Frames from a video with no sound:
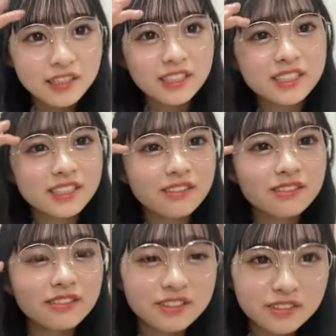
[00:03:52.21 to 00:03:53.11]
や視
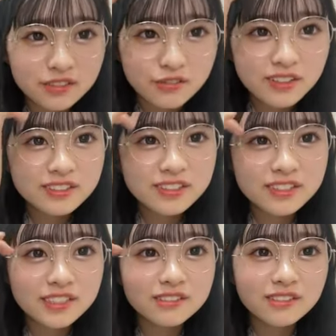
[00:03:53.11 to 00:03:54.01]
力はちょっと悪
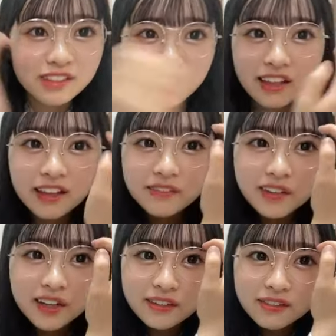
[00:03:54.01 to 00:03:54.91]
すぎるので
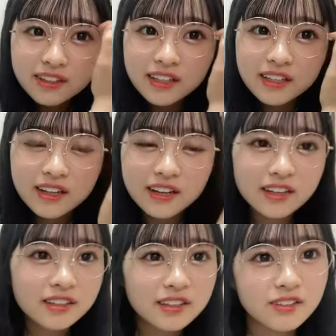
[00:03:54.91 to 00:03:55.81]
眼鏡はねか
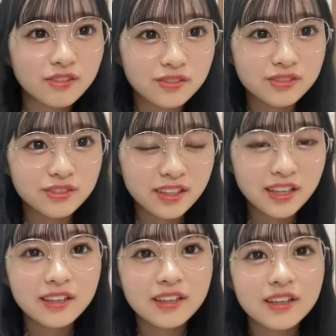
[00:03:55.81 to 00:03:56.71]
けれないということ
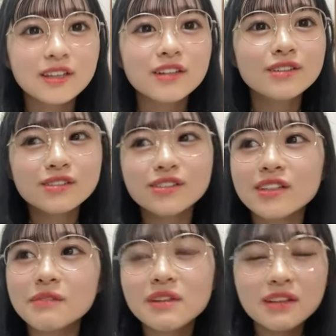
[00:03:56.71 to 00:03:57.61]
で本
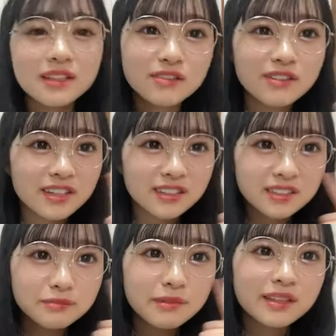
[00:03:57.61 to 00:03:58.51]
当に眼鏡をかけ
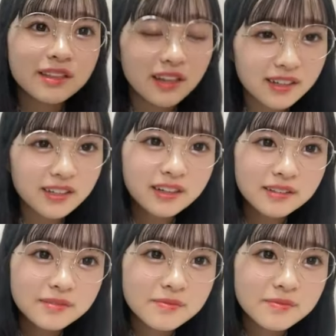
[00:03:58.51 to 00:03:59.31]
てしまったら